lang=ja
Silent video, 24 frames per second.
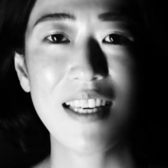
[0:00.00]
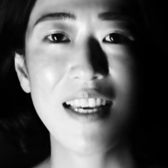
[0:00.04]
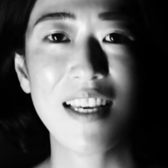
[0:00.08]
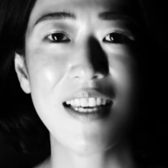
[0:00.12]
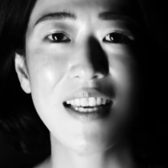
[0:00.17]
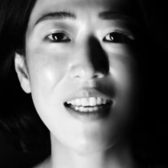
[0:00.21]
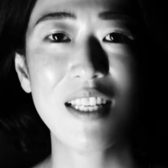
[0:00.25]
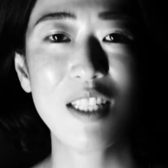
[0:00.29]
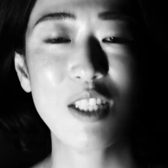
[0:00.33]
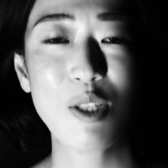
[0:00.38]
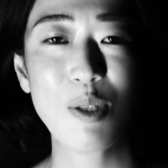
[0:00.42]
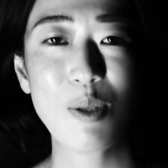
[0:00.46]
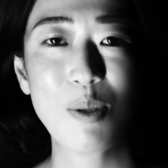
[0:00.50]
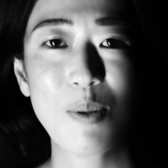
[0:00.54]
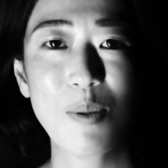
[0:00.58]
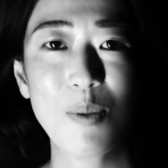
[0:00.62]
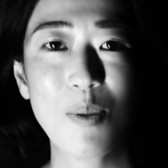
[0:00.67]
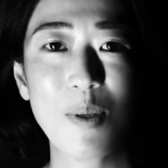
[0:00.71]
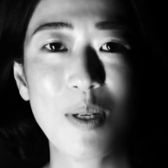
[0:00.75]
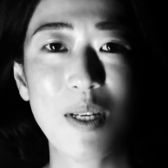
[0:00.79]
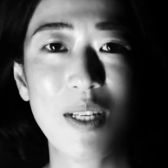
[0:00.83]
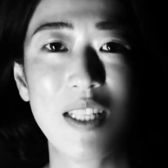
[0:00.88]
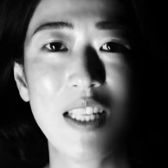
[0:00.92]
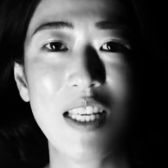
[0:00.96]
経験する
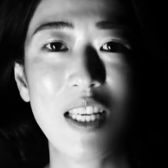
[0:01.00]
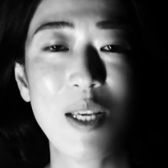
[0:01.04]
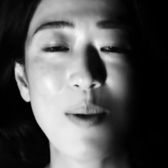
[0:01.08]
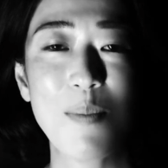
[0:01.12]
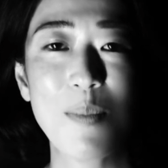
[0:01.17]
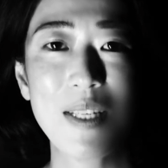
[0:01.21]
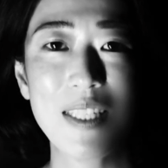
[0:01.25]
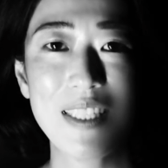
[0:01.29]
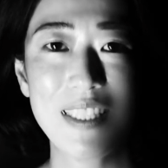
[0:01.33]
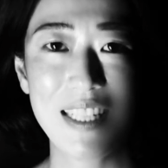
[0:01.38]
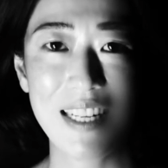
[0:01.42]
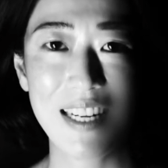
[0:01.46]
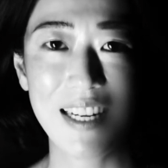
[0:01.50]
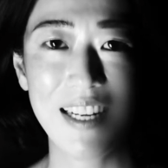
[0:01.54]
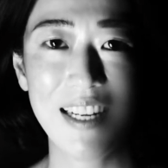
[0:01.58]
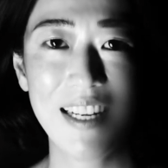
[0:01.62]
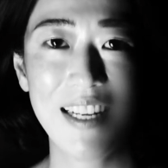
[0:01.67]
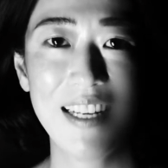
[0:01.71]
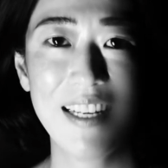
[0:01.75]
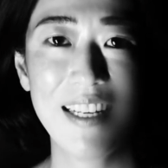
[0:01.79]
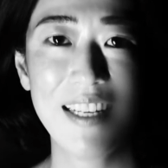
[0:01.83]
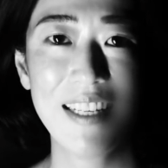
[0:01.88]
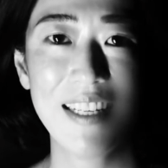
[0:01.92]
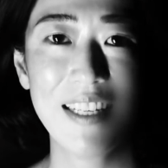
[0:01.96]
ことができました。
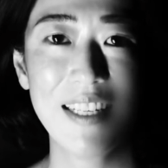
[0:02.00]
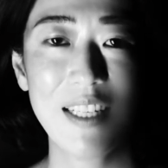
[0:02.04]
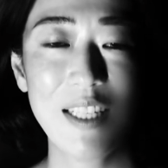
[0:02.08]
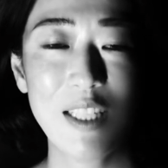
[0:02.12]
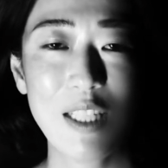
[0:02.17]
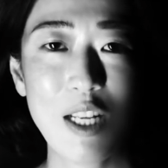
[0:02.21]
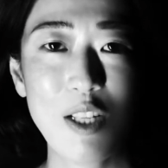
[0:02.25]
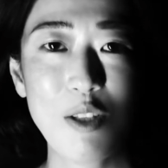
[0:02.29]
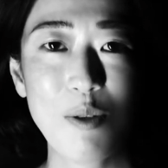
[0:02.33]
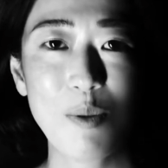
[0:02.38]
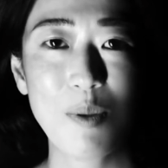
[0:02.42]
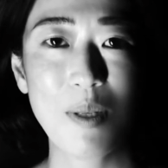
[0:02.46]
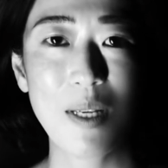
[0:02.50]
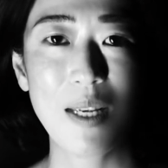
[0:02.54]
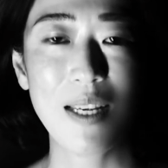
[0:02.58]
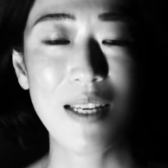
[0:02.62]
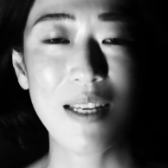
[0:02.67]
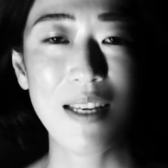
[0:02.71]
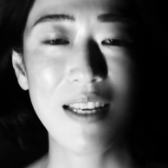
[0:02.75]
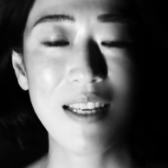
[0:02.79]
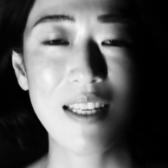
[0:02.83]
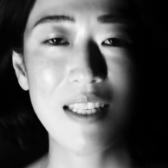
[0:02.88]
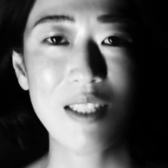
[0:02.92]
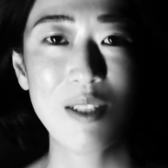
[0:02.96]
なの
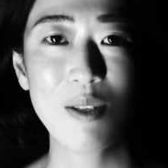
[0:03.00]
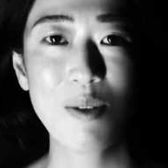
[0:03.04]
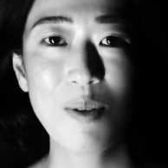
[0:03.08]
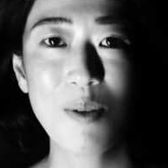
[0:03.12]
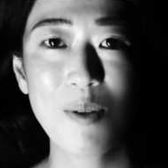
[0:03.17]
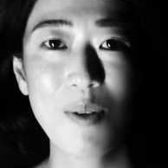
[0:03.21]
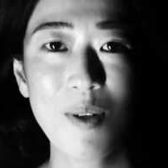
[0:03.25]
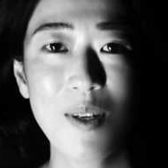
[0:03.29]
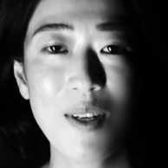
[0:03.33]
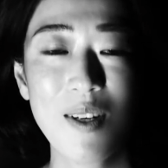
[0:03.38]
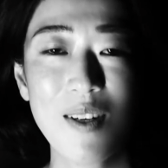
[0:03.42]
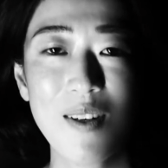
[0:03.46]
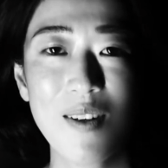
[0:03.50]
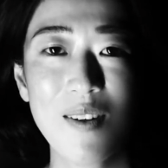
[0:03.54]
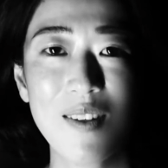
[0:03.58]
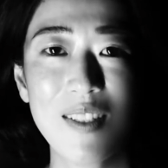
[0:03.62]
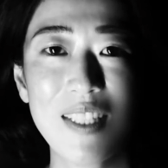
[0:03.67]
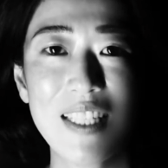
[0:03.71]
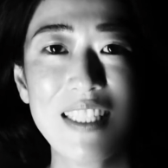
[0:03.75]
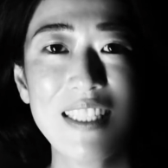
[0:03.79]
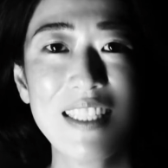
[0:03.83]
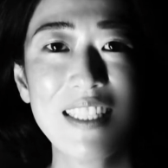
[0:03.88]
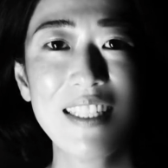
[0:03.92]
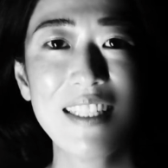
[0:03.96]
でその
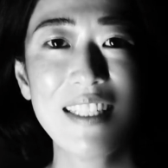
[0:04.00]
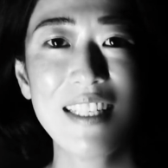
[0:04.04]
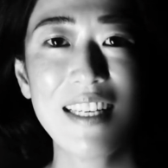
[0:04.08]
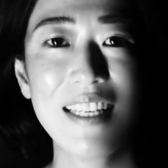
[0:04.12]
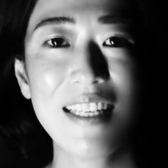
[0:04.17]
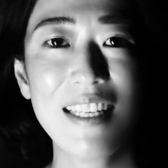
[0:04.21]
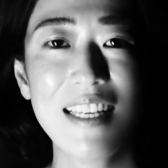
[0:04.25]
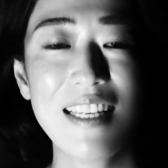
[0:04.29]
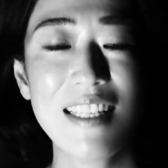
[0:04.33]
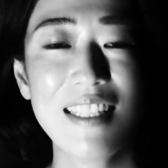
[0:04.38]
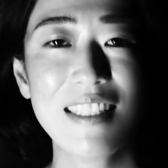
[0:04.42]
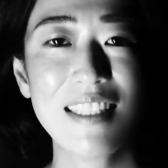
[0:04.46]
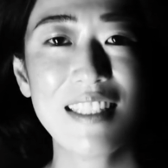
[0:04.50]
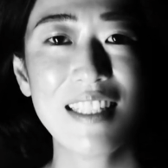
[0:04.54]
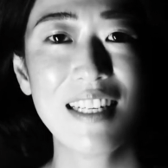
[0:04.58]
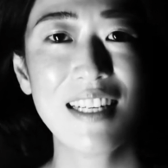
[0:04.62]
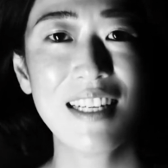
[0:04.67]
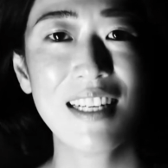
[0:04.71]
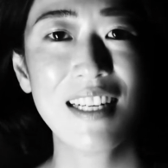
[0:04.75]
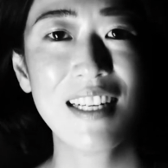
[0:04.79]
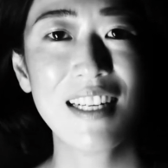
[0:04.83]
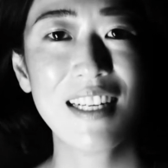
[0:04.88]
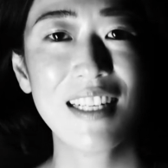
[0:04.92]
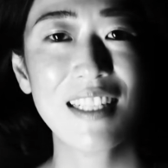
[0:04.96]
私が経験し
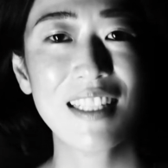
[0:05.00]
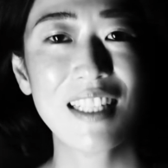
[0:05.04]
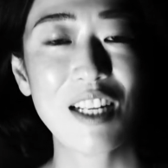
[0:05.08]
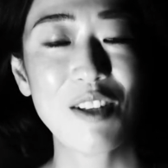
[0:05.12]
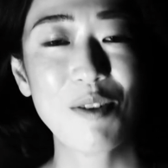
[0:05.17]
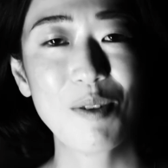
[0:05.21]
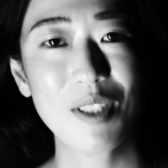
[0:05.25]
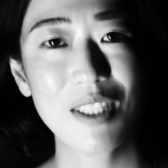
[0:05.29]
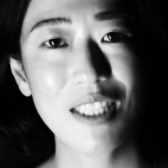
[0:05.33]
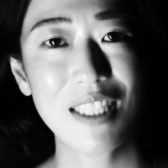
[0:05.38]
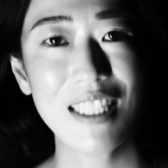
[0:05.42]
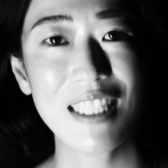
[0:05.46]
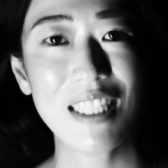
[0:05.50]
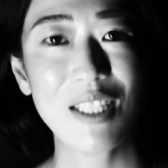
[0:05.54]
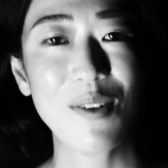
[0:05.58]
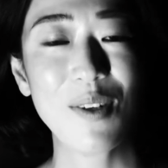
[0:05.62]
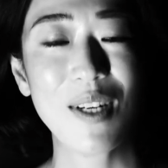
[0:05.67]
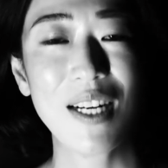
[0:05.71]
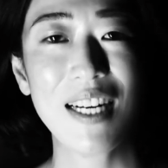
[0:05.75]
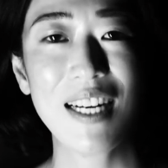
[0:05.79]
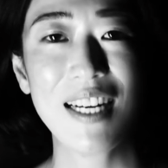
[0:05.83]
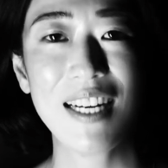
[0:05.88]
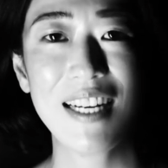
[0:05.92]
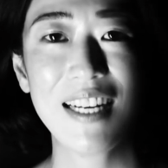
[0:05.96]
た楽しい
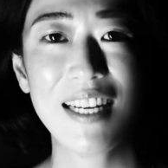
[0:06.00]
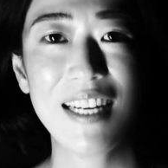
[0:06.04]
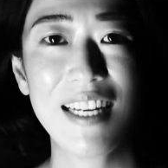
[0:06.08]
とか